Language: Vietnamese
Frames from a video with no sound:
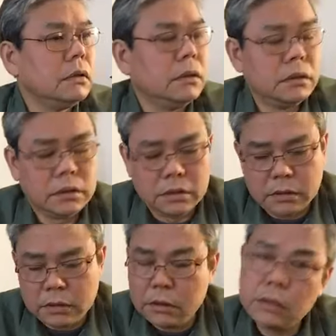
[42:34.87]
ờ,
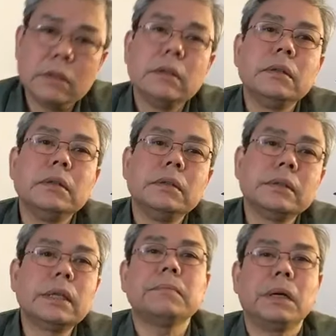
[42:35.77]

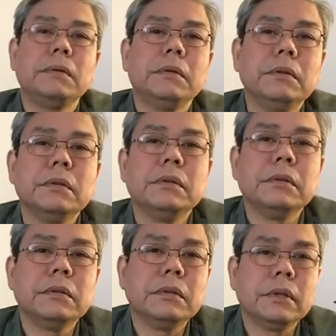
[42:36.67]
rất mong
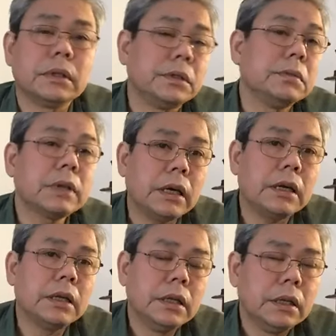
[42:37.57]
uh, ờ, là chúng ta